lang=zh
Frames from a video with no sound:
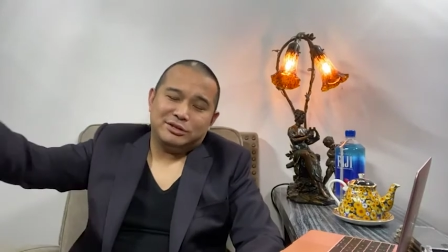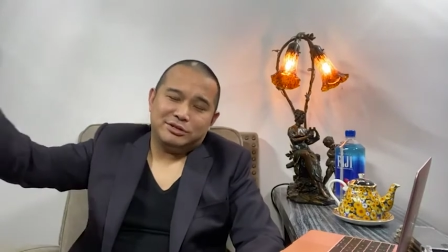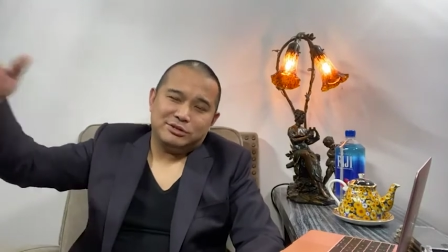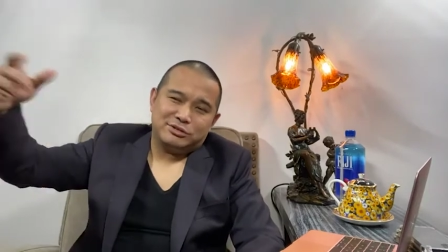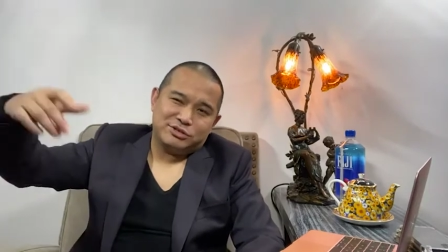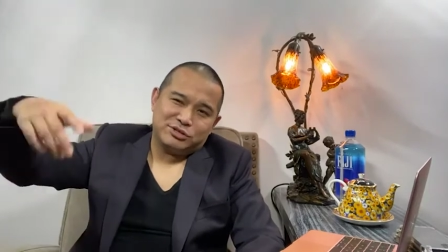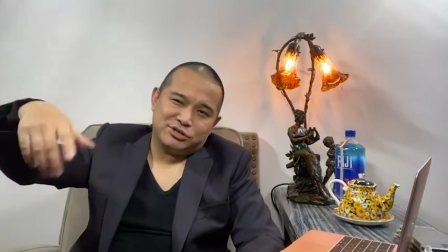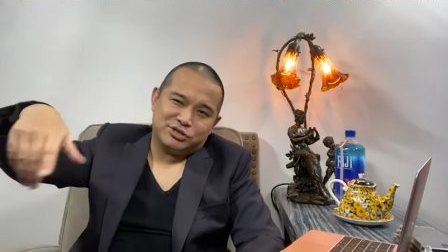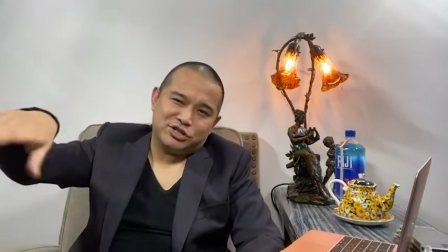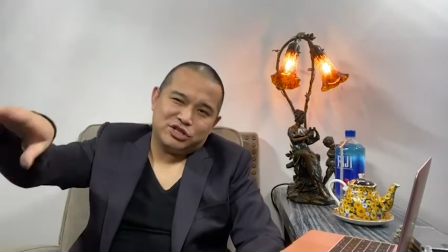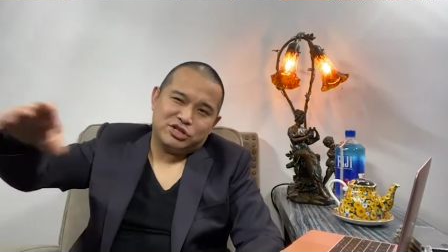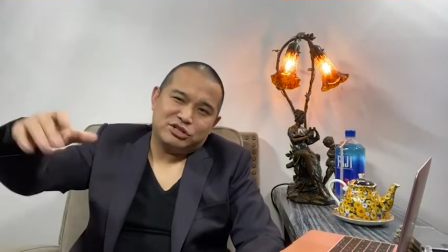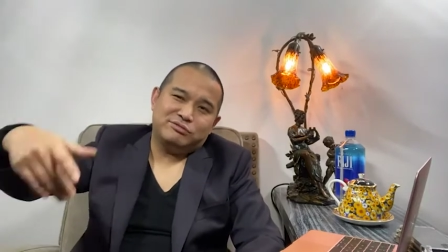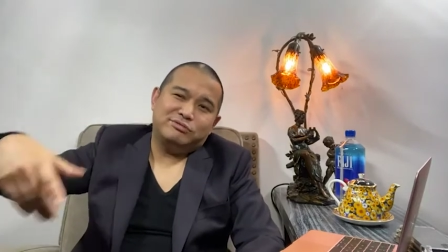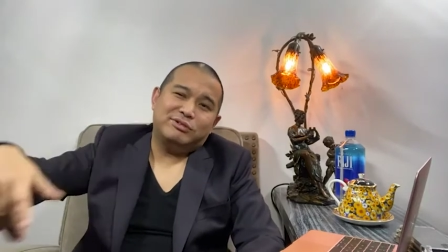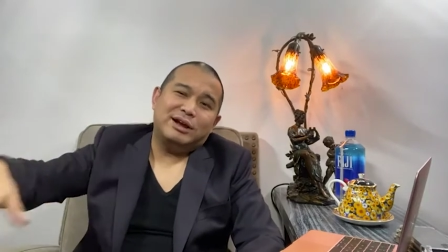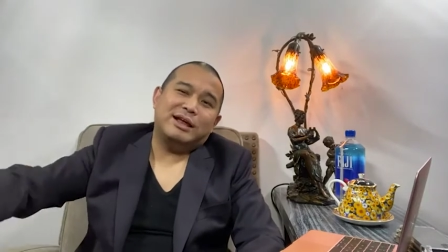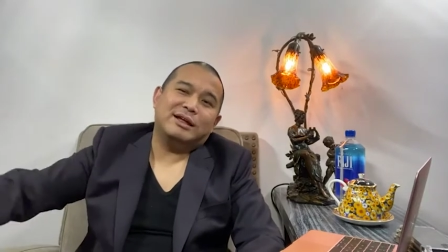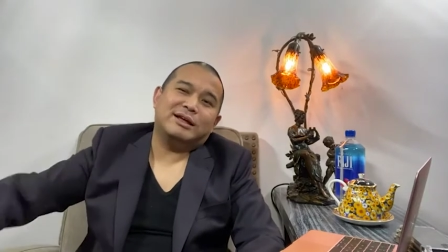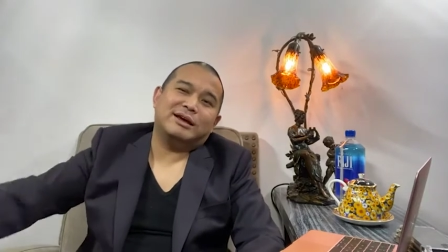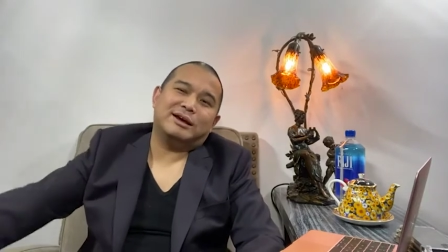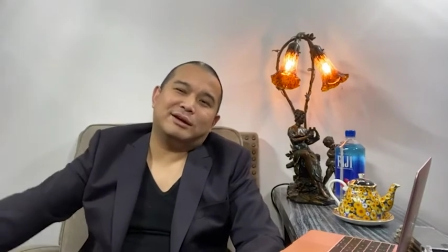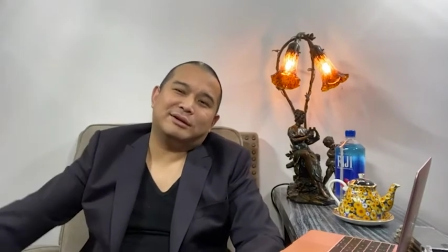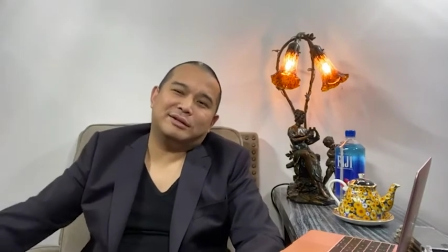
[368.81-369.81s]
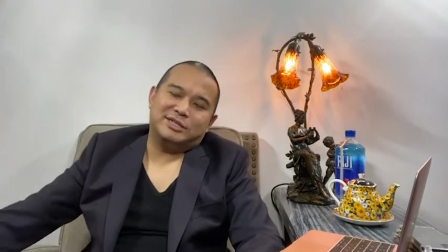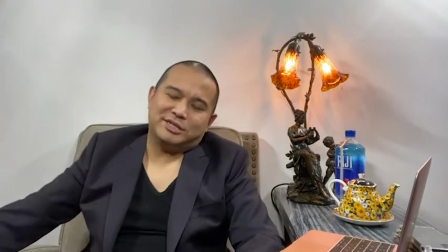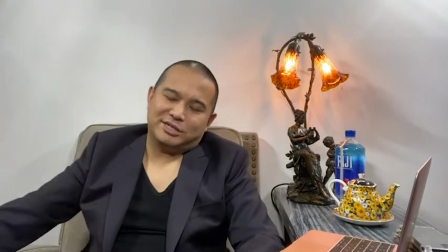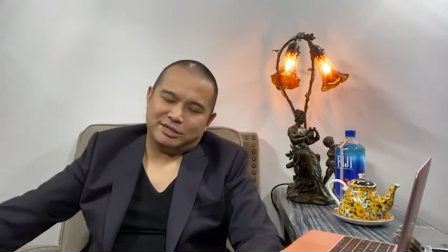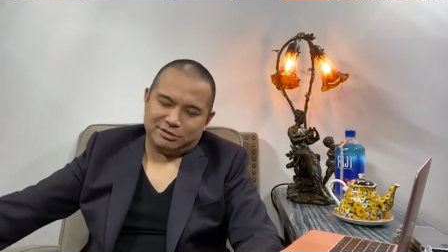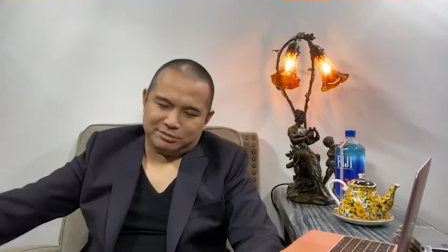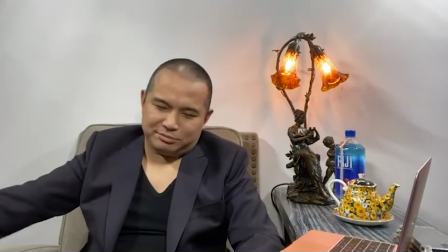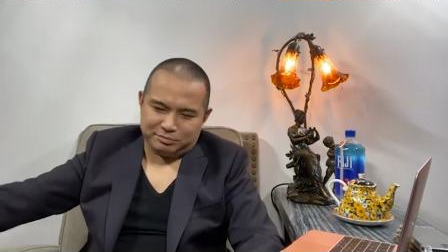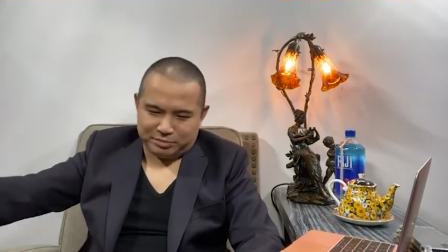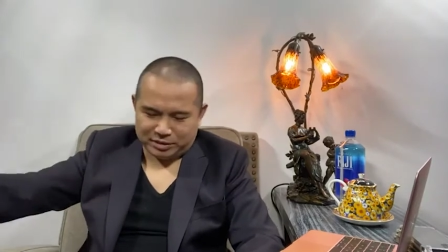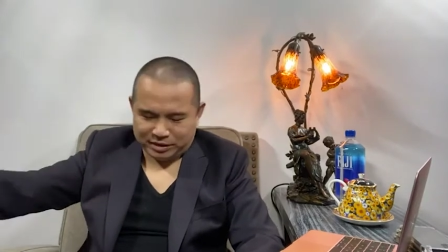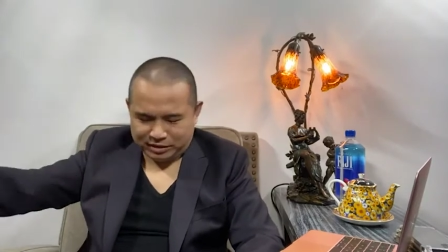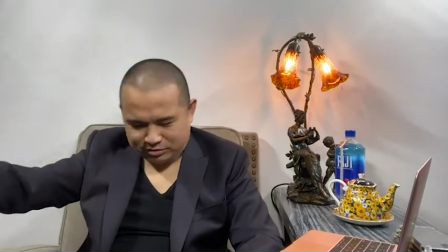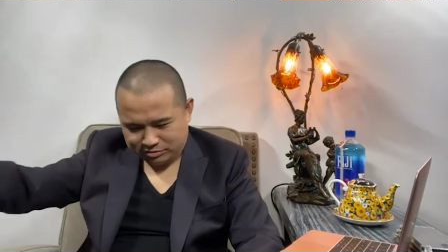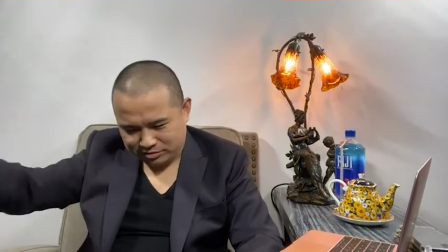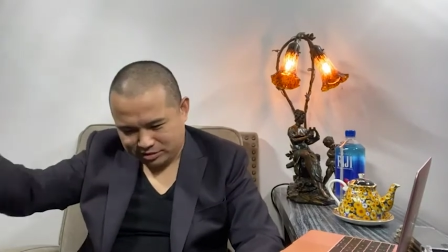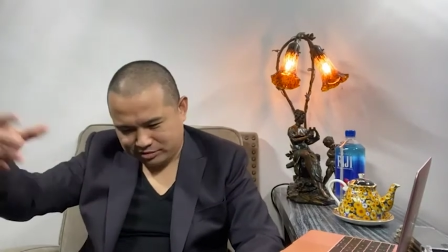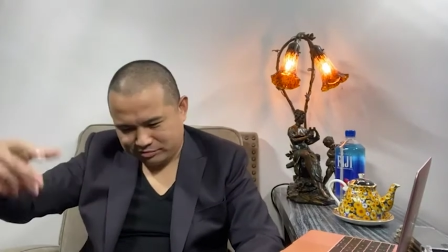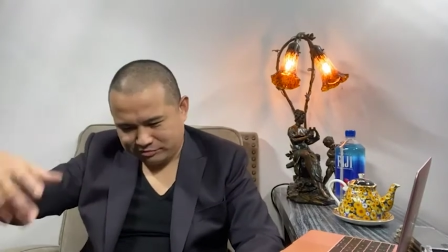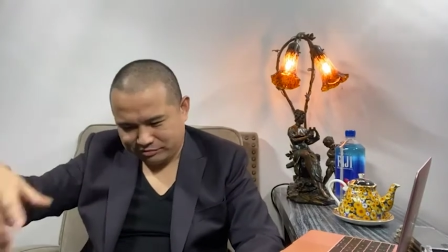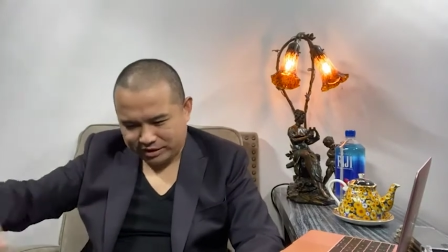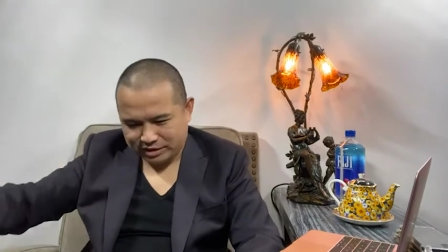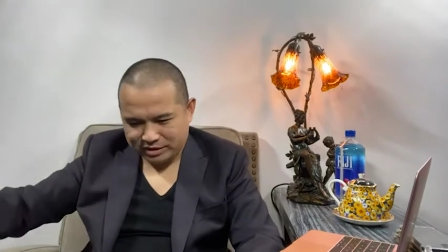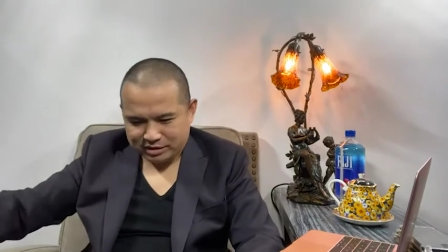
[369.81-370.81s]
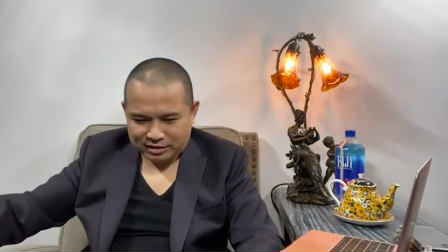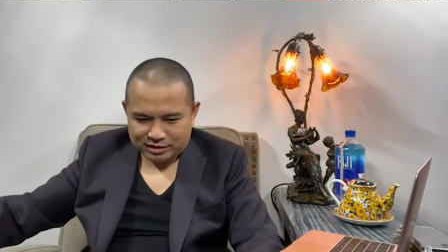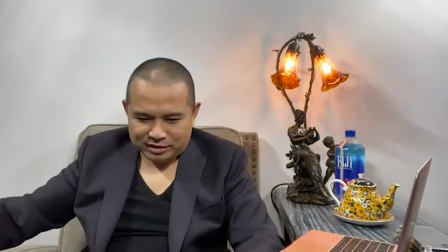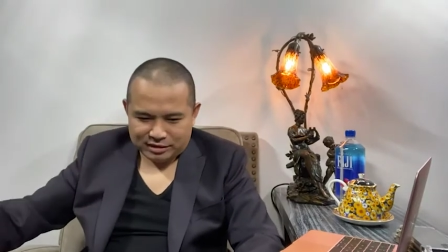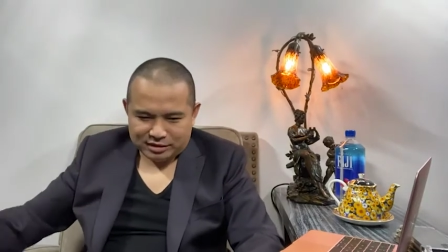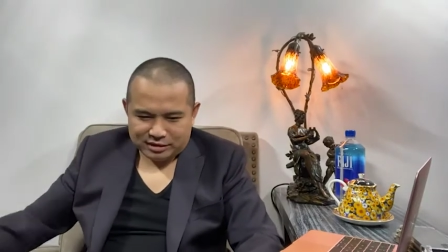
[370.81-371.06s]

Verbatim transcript: 就是吃饭啊，请朋友吃饭。